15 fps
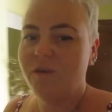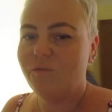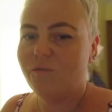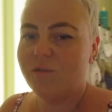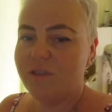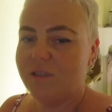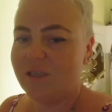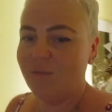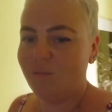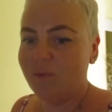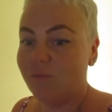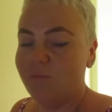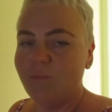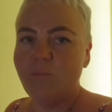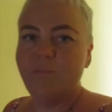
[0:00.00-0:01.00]

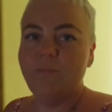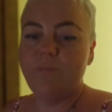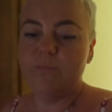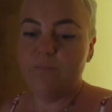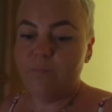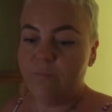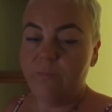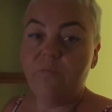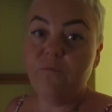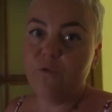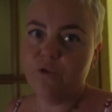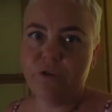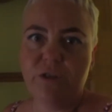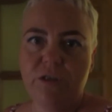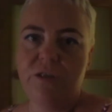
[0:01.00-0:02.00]
огурцами.
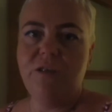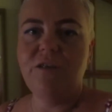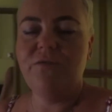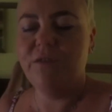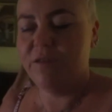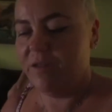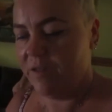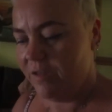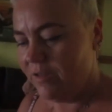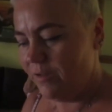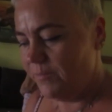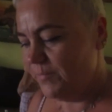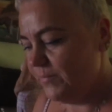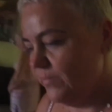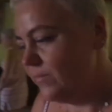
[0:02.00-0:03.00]
Водки не хватает.
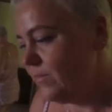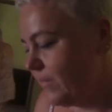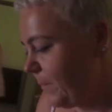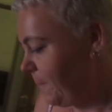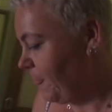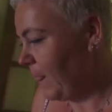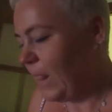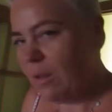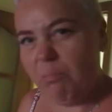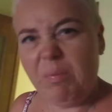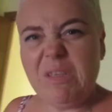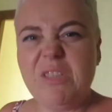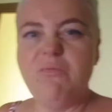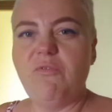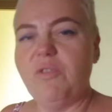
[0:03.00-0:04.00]
Ну,
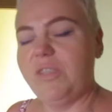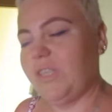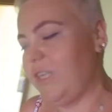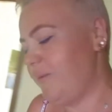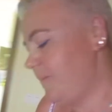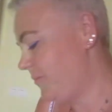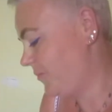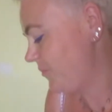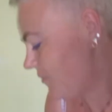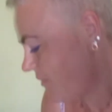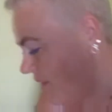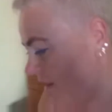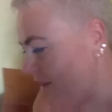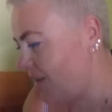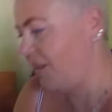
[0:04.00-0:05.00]
без водки.
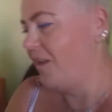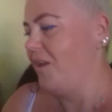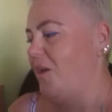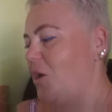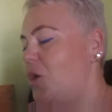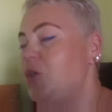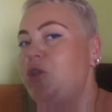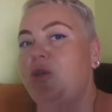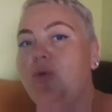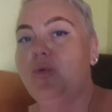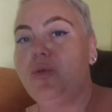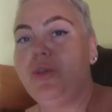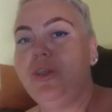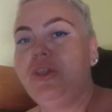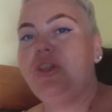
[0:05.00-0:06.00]
С
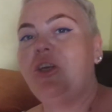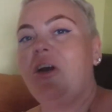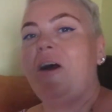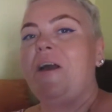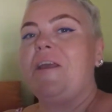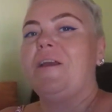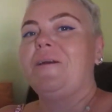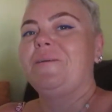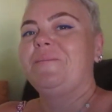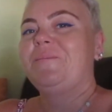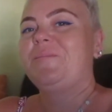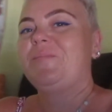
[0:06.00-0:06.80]
кружкой чая.